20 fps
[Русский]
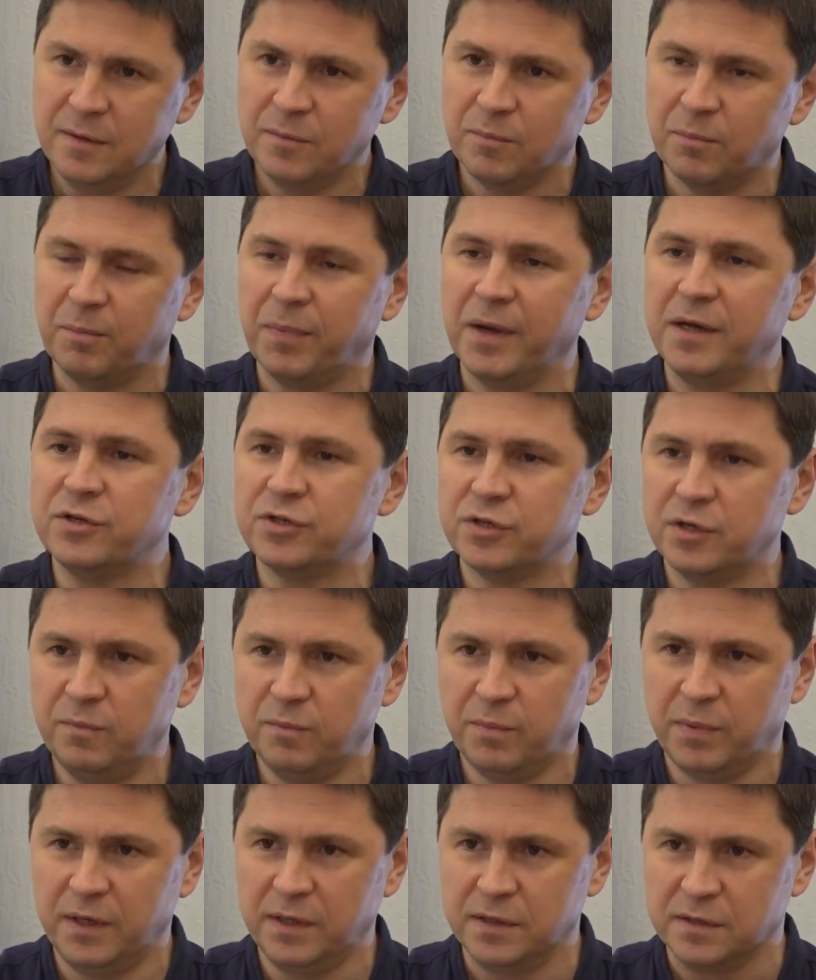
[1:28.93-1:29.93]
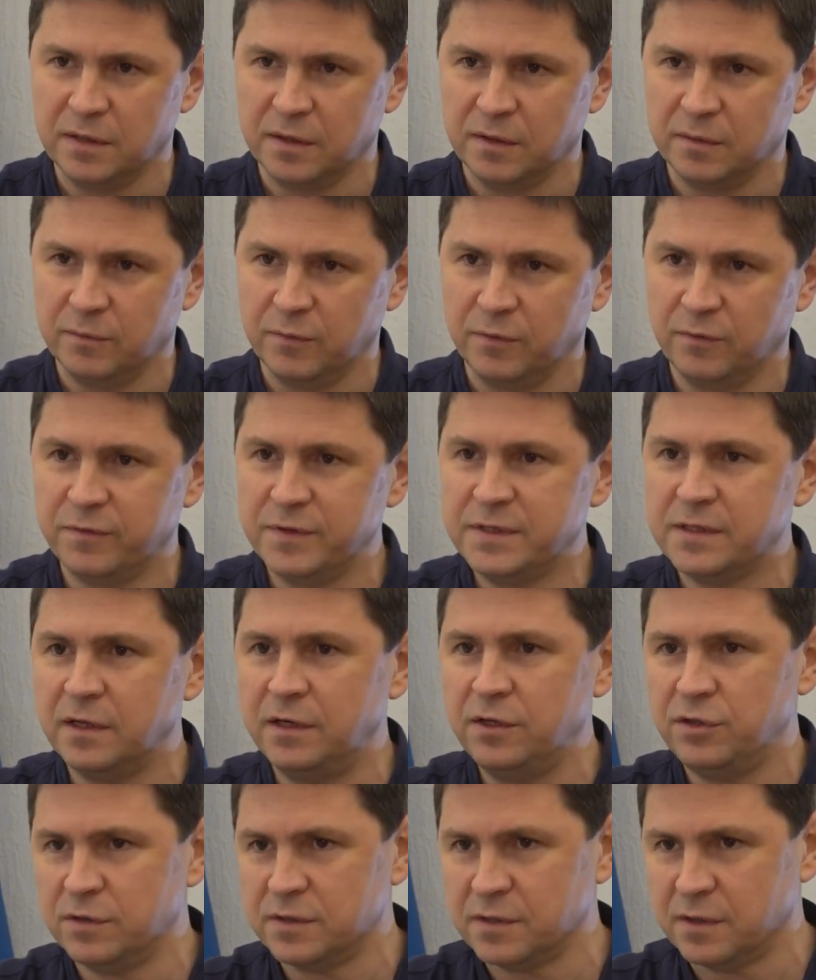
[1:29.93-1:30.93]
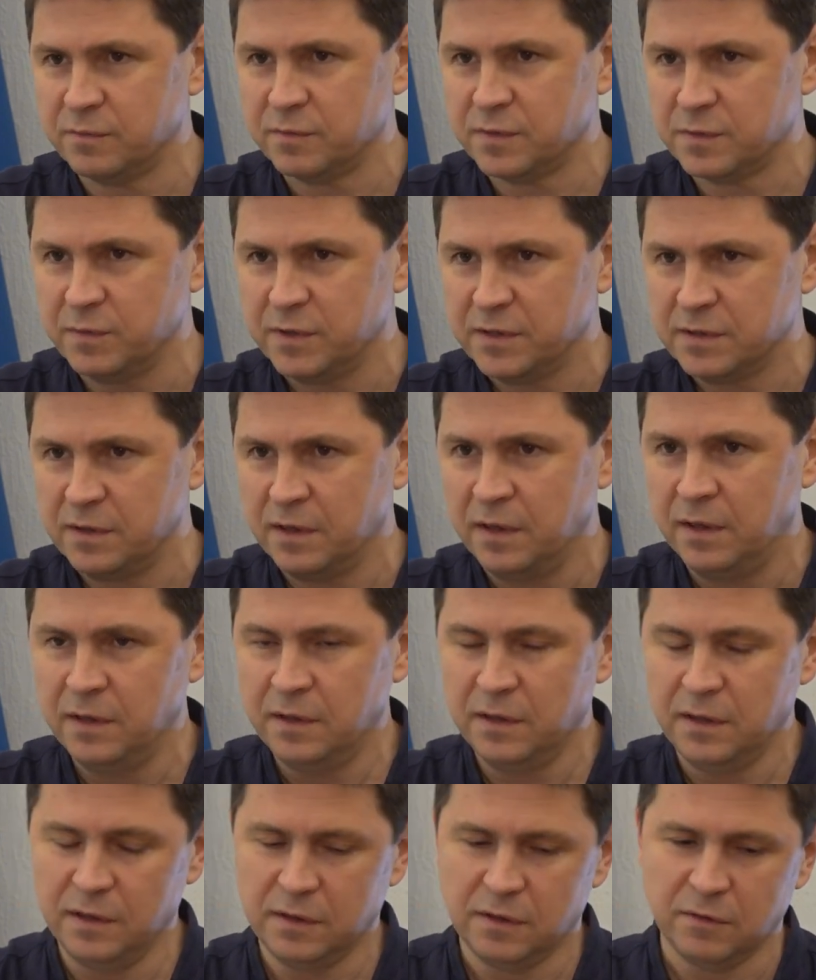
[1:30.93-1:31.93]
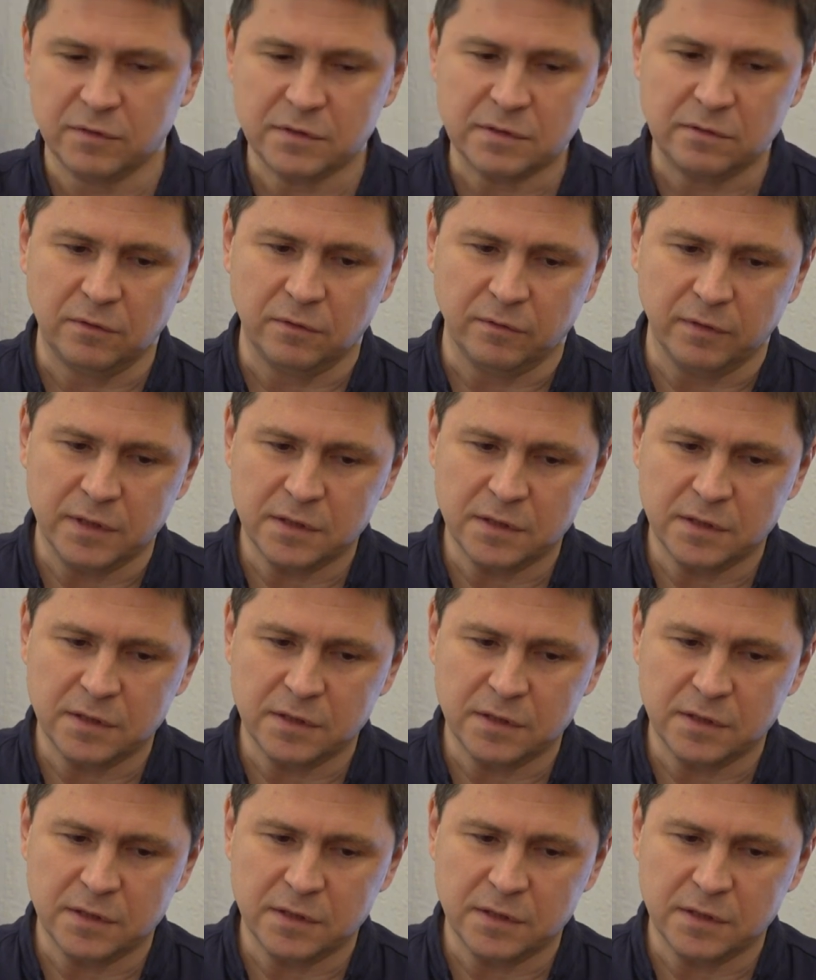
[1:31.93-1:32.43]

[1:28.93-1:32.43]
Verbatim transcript: большим политиком в историческом смысле этого слова.